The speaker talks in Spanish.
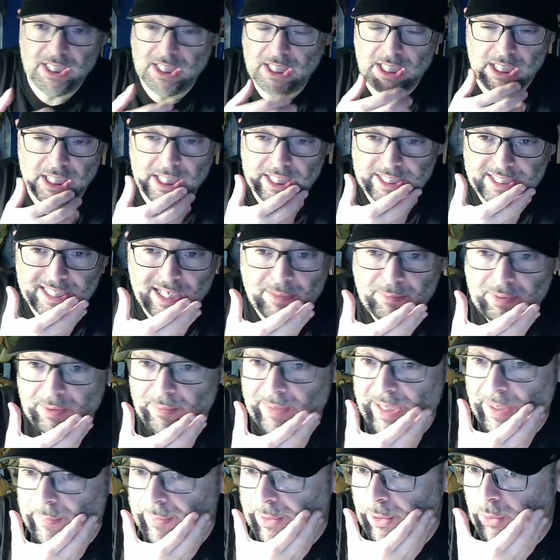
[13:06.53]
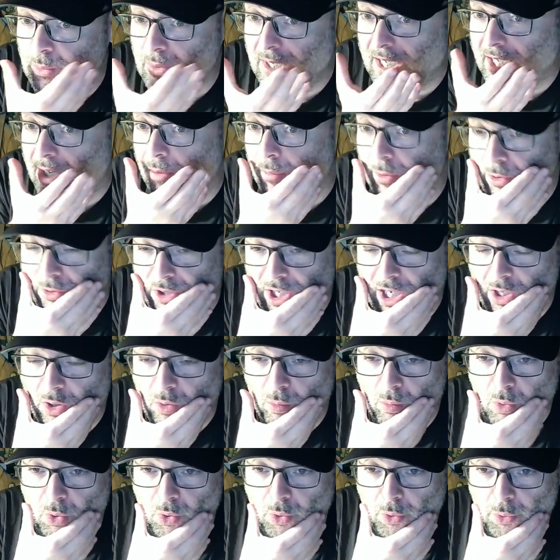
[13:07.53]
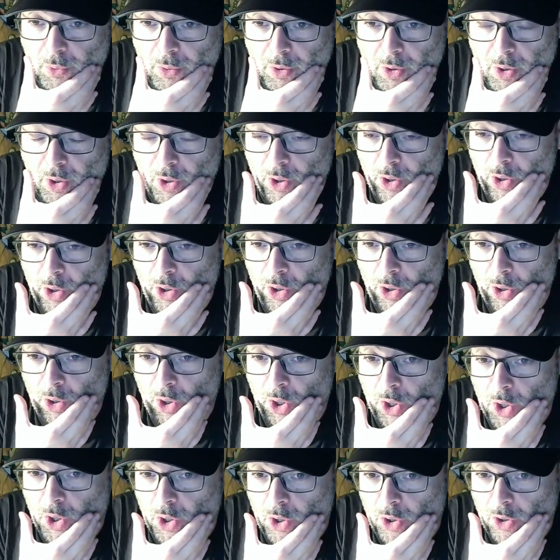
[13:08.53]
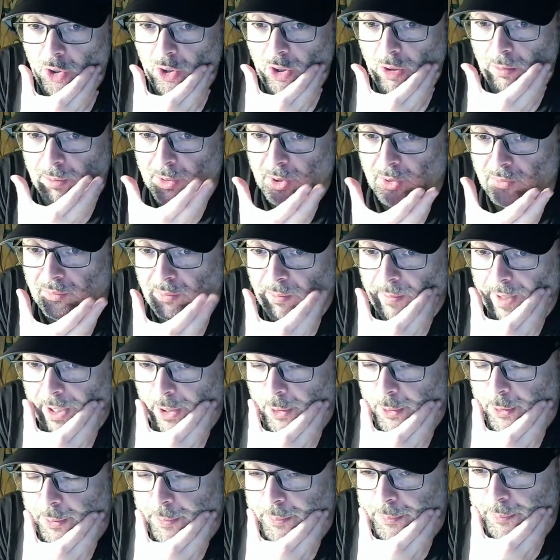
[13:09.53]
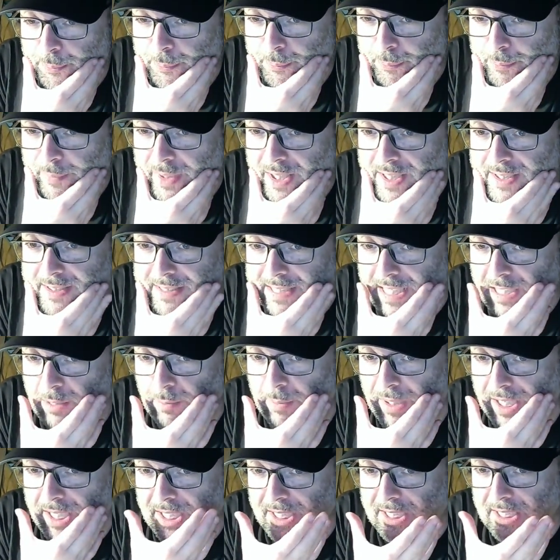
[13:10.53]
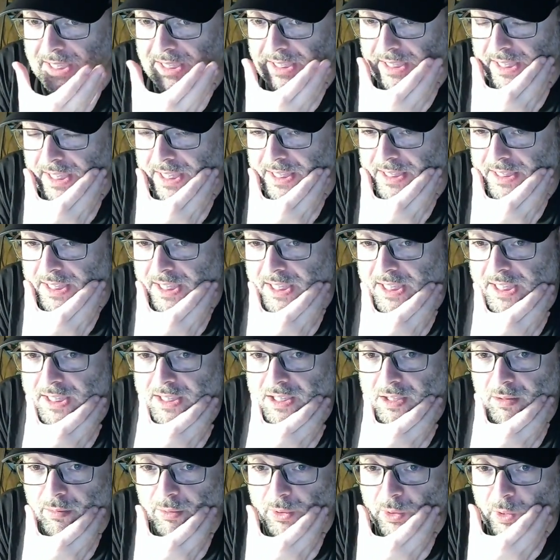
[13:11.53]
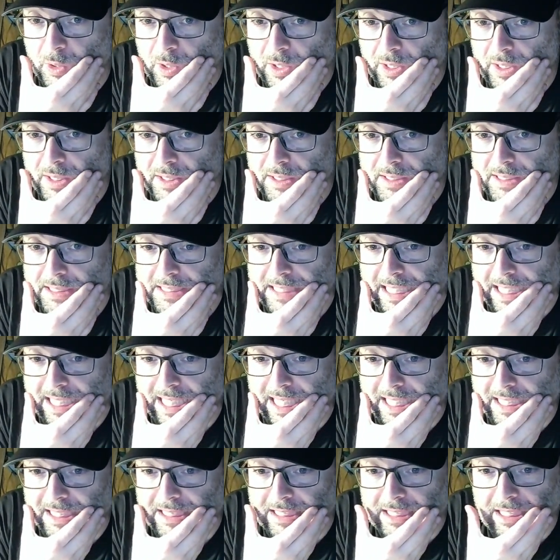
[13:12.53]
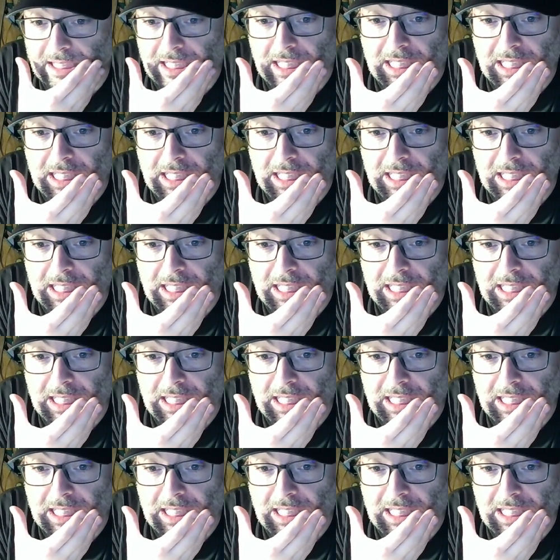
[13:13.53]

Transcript: Es la primera película que veo ya como, como no fumador. Esta Spiders 3D de Tibor Takax.